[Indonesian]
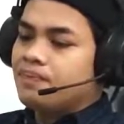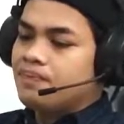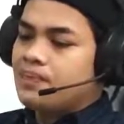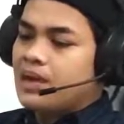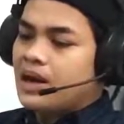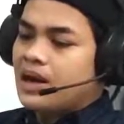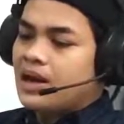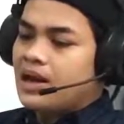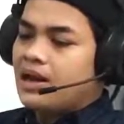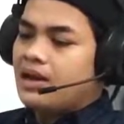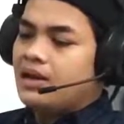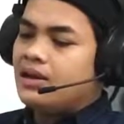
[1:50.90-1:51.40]

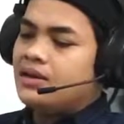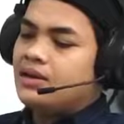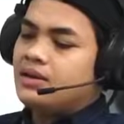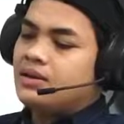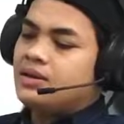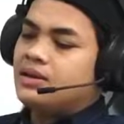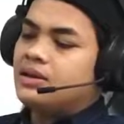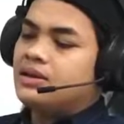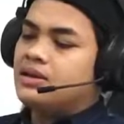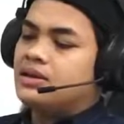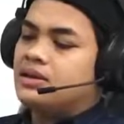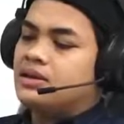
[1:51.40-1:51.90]
bakal
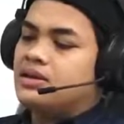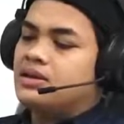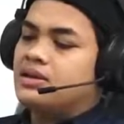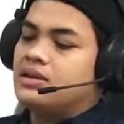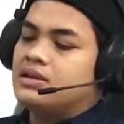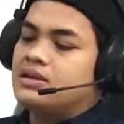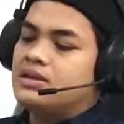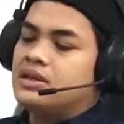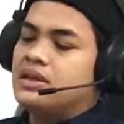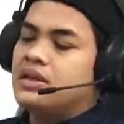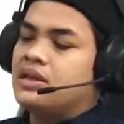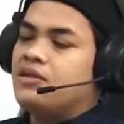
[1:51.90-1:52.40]
e,
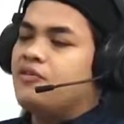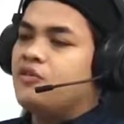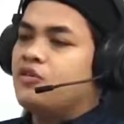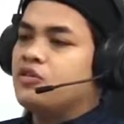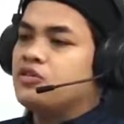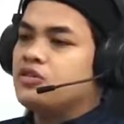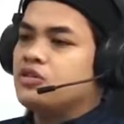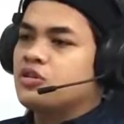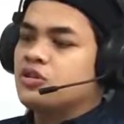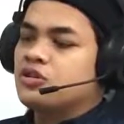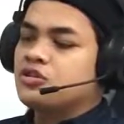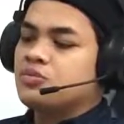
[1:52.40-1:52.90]
jadi
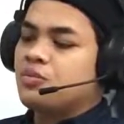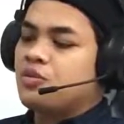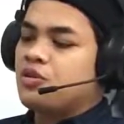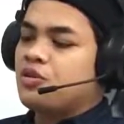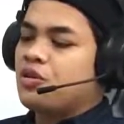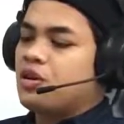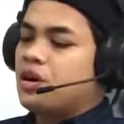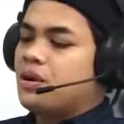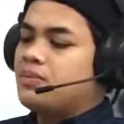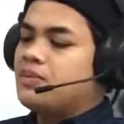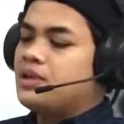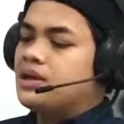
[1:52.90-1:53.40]
false close
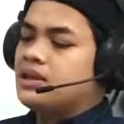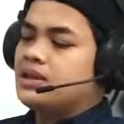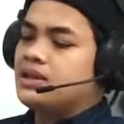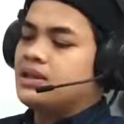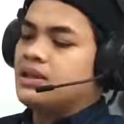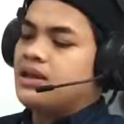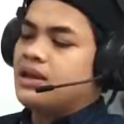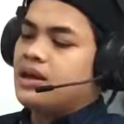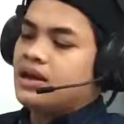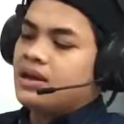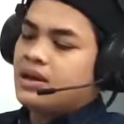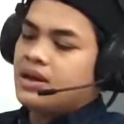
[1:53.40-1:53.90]
programnya
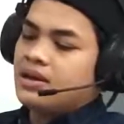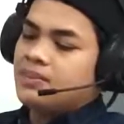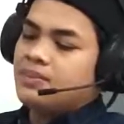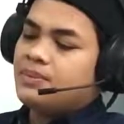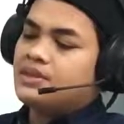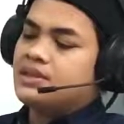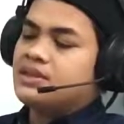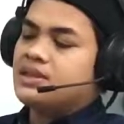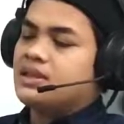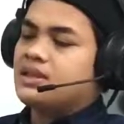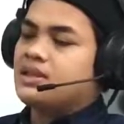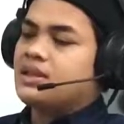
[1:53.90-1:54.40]
ketika
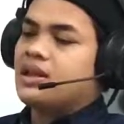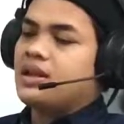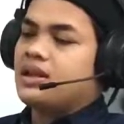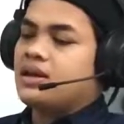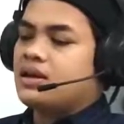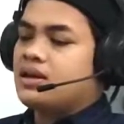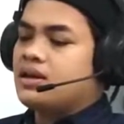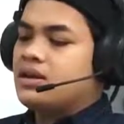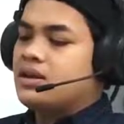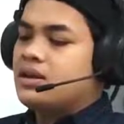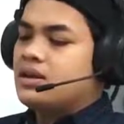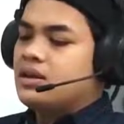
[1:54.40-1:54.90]
akan mencetak.
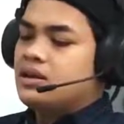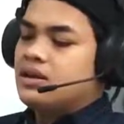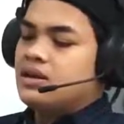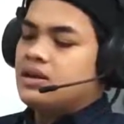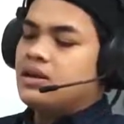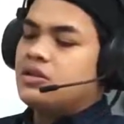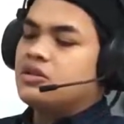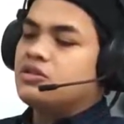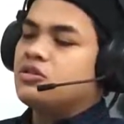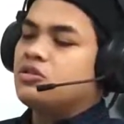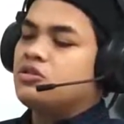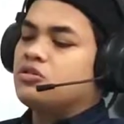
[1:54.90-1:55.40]

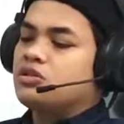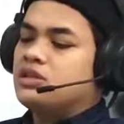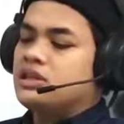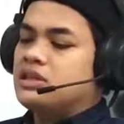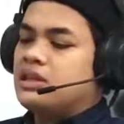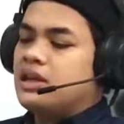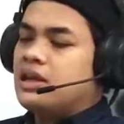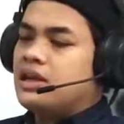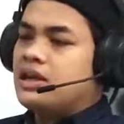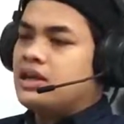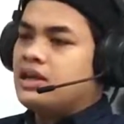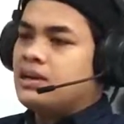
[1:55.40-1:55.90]
Nah,
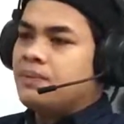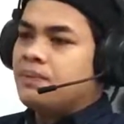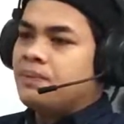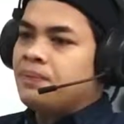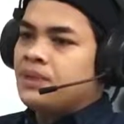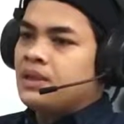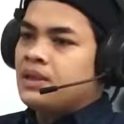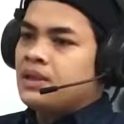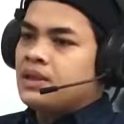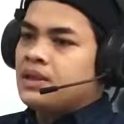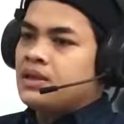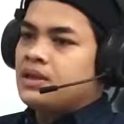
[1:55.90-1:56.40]
solusinya
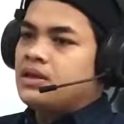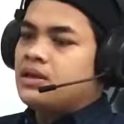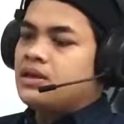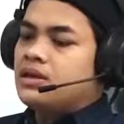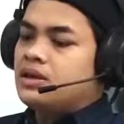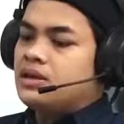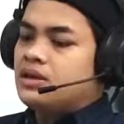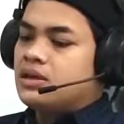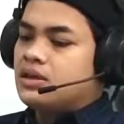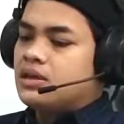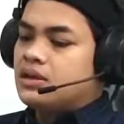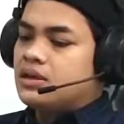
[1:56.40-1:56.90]
e,
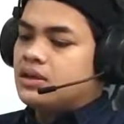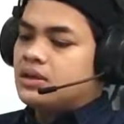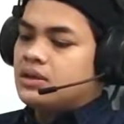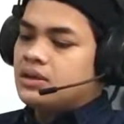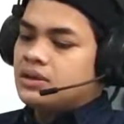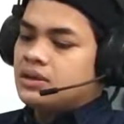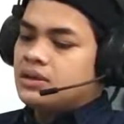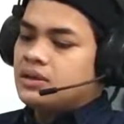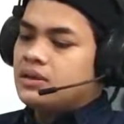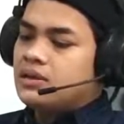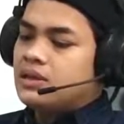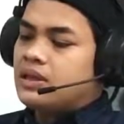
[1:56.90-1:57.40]

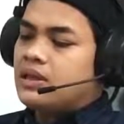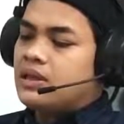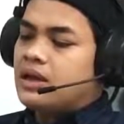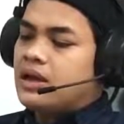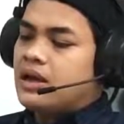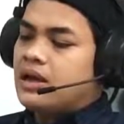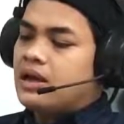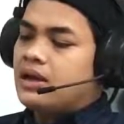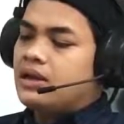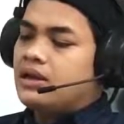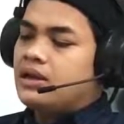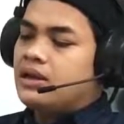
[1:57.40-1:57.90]

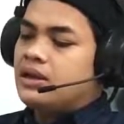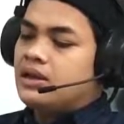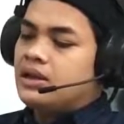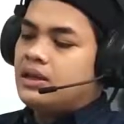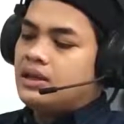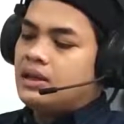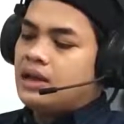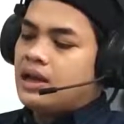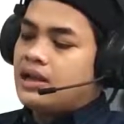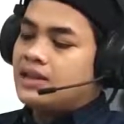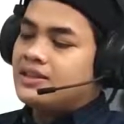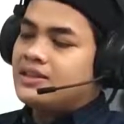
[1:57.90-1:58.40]
tinggal
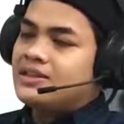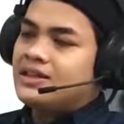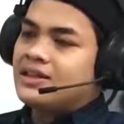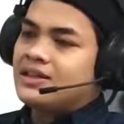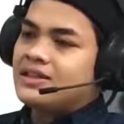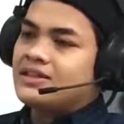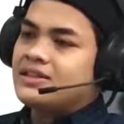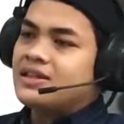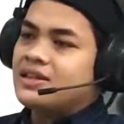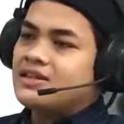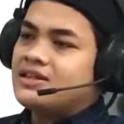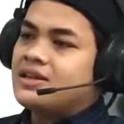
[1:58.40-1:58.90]
di
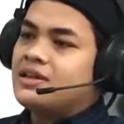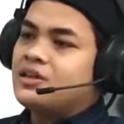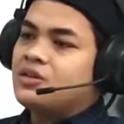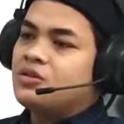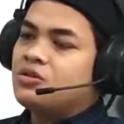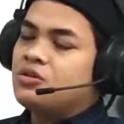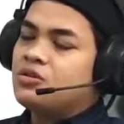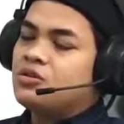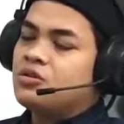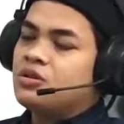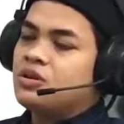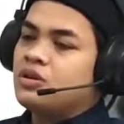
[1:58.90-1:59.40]
unchecklist saja
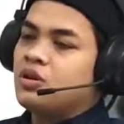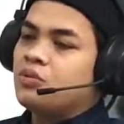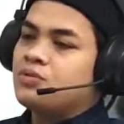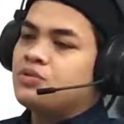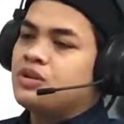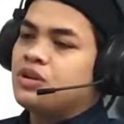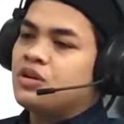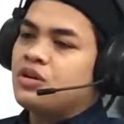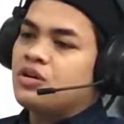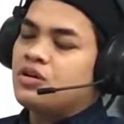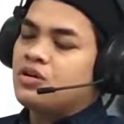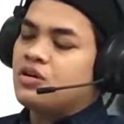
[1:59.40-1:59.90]
itu
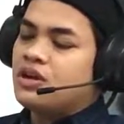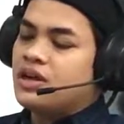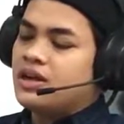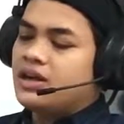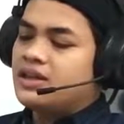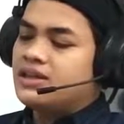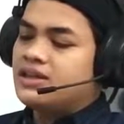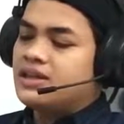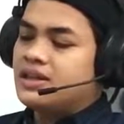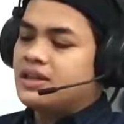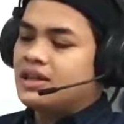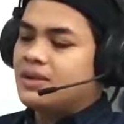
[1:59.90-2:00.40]
opsi yeah, logo yang
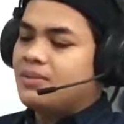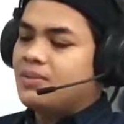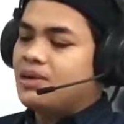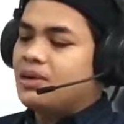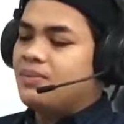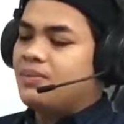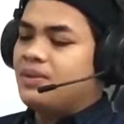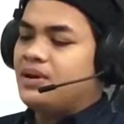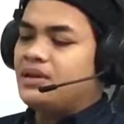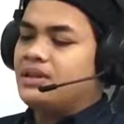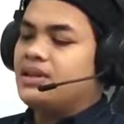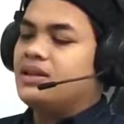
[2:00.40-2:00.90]
di setting mini
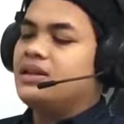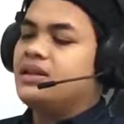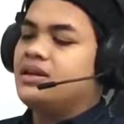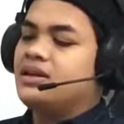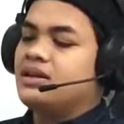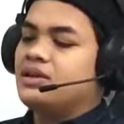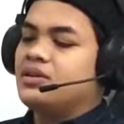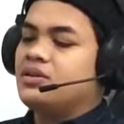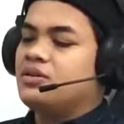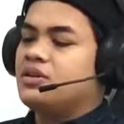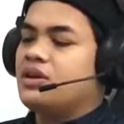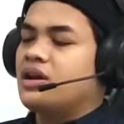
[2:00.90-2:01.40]
printer
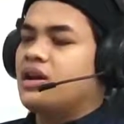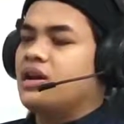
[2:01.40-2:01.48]
gitu.